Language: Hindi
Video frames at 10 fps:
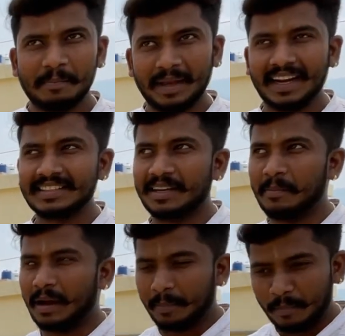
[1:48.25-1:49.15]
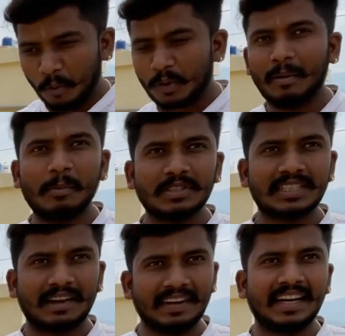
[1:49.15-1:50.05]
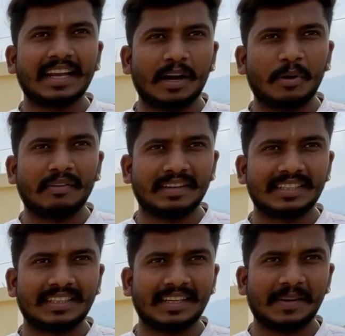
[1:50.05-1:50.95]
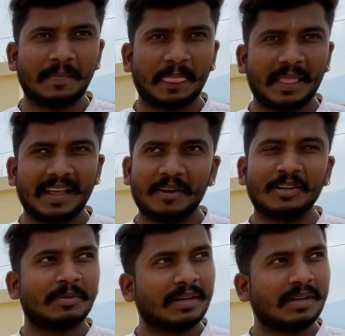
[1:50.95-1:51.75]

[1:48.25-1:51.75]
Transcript: मेरे हिसाब अब लोकल में मुझे सेवनटीन के अराउंड एवरेज देती है और जब हम्म।